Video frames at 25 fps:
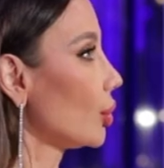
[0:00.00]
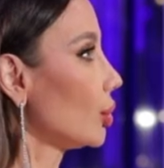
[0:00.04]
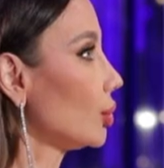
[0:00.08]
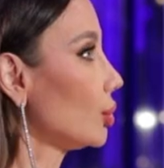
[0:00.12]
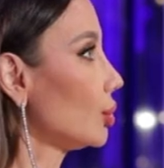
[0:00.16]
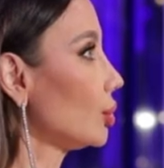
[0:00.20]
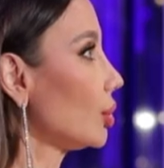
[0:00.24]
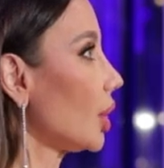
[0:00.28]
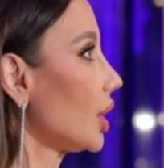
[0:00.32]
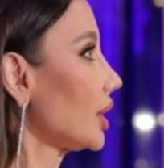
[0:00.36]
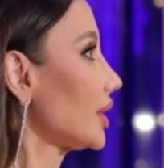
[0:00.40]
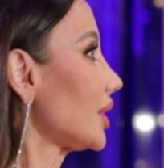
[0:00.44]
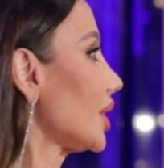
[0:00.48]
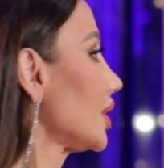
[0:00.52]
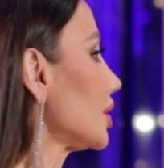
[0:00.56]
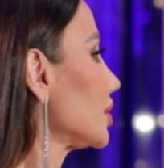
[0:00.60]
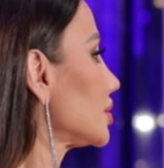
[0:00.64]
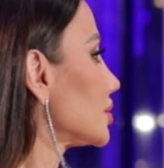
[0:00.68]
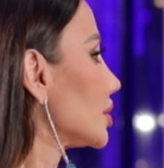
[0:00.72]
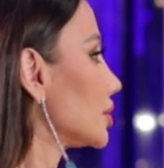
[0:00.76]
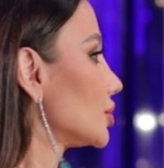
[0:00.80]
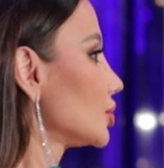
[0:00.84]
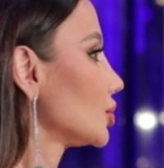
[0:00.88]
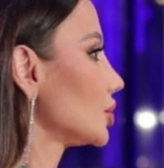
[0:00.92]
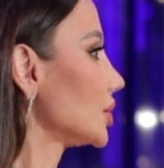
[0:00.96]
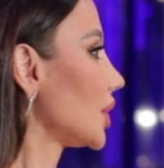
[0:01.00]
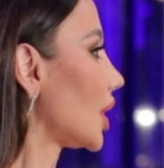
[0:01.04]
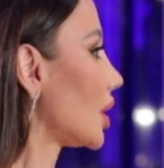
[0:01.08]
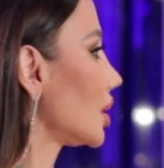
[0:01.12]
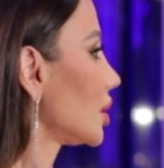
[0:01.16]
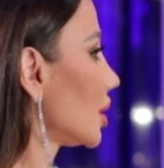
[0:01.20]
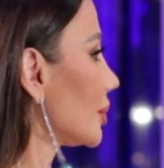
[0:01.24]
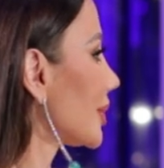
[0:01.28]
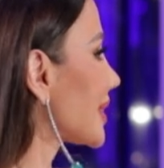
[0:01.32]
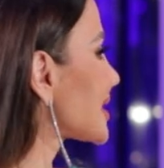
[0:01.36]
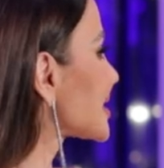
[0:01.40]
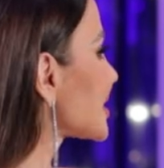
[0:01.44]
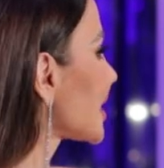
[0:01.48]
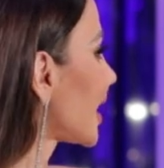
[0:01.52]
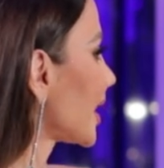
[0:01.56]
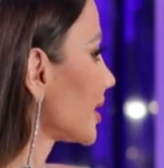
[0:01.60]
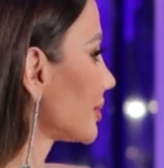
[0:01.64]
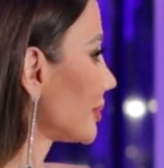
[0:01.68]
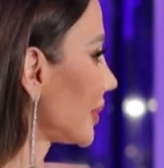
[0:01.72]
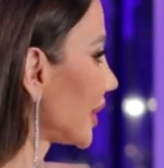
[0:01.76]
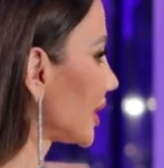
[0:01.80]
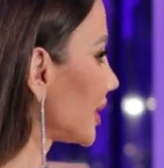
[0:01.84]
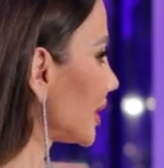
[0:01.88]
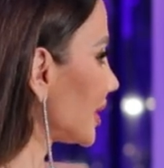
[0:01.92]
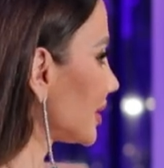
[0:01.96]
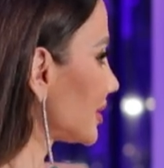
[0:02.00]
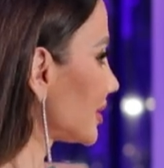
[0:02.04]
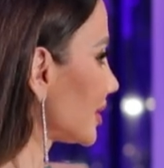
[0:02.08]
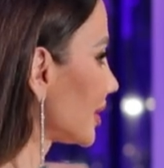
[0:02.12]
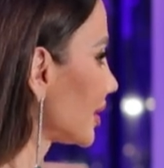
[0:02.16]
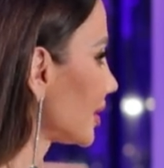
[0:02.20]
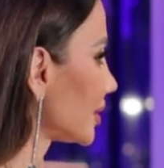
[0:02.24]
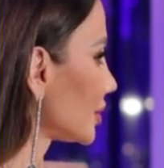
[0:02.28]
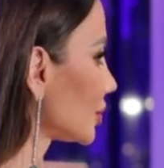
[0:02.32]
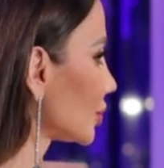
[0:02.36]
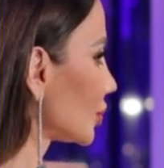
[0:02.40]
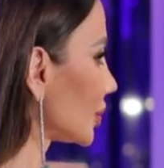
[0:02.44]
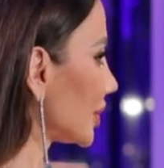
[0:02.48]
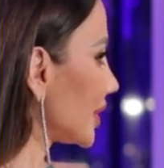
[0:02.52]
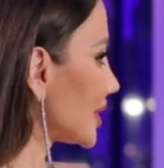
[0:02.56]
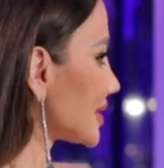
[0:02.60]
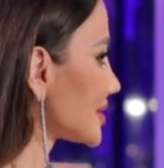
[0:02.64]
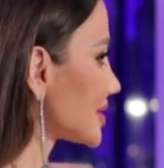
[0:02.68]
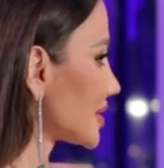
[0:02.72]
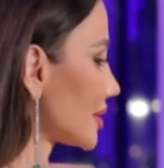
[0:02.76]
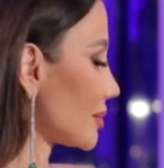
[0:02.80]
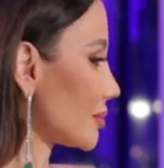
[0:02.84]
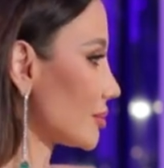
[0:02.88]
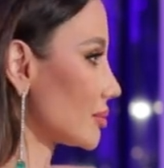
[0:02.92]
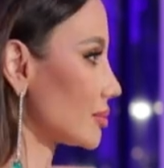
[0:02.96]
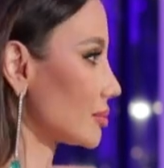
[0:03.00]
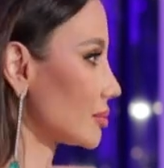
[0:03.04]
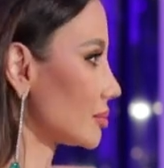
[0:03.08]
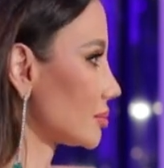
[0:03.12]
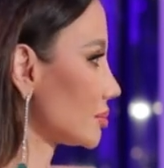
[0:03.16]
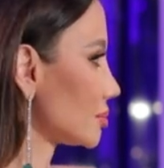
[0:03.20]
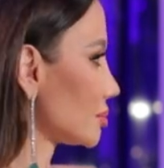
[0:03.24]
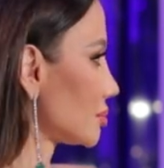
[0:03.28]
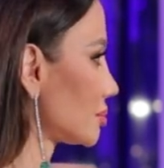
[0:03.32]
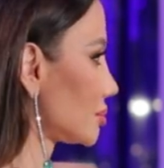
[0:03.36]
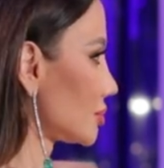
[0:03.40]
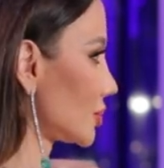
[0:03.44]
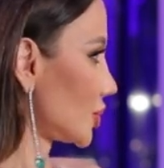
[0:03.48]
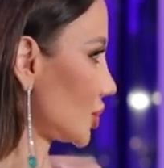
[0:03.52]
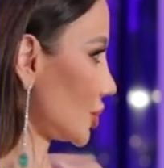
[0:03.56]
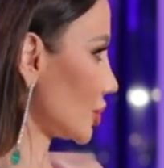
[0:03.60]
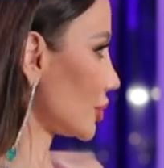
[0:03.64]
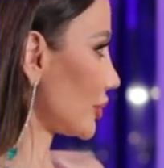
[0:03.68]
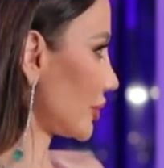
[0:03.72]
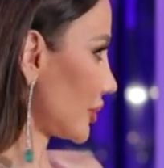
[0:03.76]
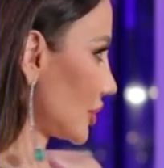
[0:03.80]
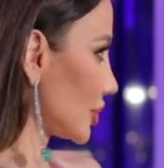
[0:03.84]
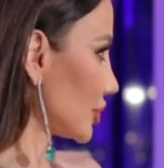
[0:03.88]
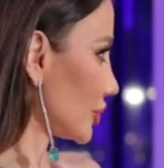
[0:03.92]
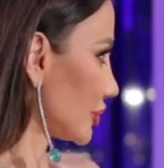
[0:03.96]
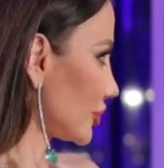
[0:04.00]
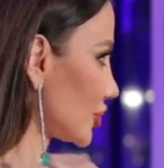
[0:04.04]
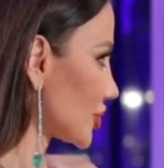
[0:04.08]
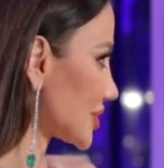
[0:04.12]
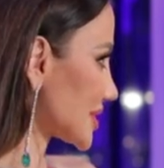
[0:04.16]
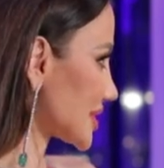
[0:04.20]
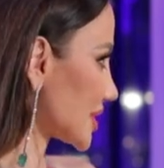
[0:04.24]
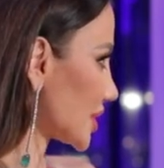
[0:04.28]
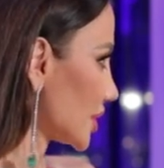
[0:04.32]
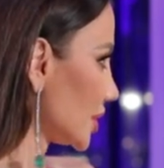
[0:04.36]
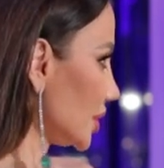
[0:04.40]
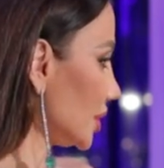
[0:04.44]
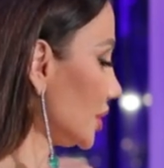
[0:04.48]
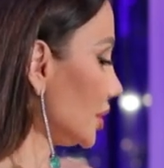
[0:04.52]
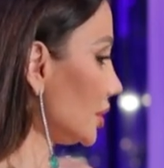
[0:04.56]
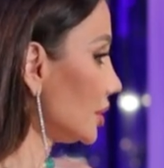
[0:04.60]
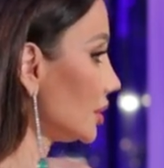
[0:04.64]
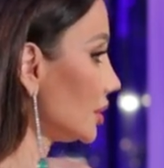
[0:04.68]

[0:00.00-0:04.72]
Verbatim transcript: وقررت انه لا لمصلحه بناتي انه لازم انفصل